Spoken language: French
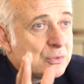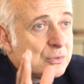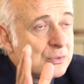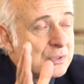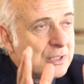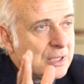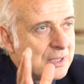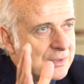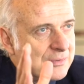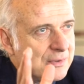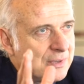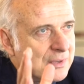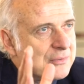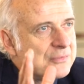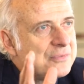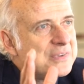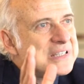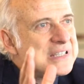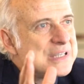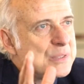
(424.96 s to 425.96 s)

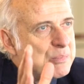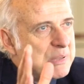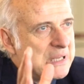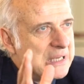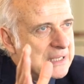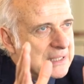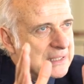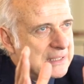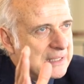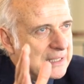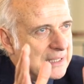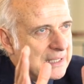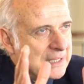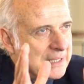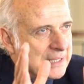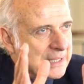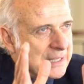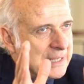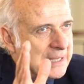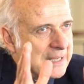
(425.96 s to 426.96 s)
une
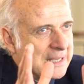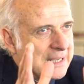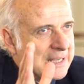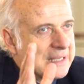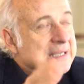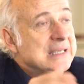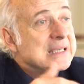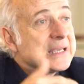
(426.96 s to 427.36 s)
visibilité